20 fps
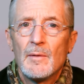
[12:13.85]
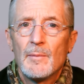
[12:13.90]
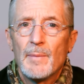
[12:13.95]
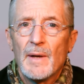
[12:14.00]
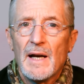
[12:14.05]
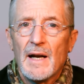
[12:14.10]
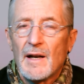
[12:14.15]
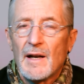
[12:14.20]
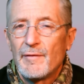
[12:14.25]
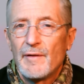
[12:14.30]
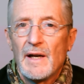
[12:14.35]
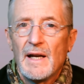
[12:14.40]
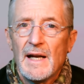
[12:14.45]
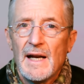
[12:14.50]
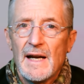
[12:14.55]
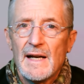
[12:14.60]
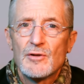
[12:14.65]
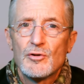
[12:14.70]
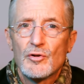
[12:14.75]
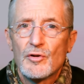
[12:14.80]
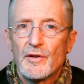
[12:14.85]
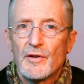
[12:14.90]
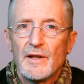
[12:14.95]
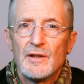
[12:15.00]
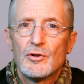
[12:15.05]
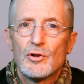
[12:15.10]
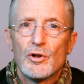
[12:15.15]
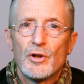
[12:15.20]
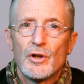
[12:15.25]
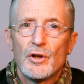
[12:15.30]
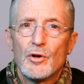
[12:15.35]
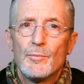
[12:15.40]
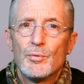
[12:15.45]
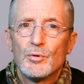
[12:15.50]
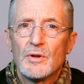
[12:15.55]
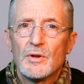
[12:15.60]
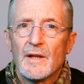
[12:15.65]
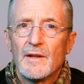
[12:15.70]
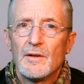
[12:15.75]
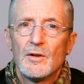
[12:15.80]
para refrigerar estos centros de
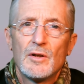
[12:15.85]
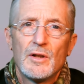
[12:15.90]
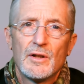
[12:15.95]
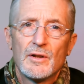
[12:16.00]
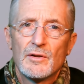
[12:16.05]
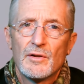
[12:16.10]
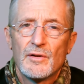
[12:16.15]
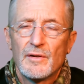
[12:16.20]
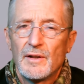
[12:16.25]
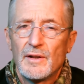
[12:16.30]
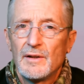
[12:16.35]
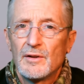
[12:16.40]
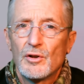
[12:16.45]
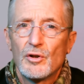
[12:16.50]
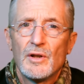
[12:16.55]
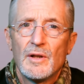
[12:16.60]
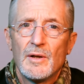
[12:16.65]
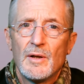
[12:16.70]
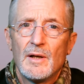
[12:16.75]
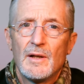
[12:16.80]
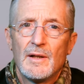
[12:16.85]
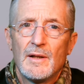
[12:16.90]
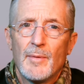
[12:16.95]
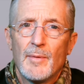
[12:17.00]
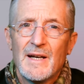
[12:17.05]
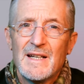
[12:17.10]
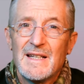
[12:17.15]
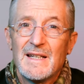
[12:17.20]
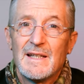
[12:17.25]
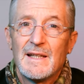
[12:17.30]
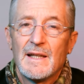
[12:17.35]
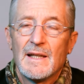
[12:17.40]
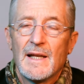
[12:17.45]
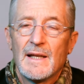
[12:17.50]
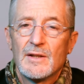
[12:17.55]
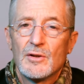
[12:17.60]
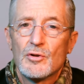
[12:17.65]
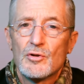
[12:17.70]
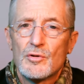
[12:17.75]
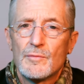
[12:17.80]
computación, estos centros de, bases de
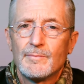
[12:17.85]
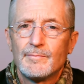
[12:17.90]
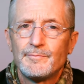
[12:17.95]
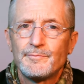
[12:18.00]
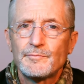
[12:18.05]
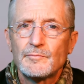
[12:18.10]
datos.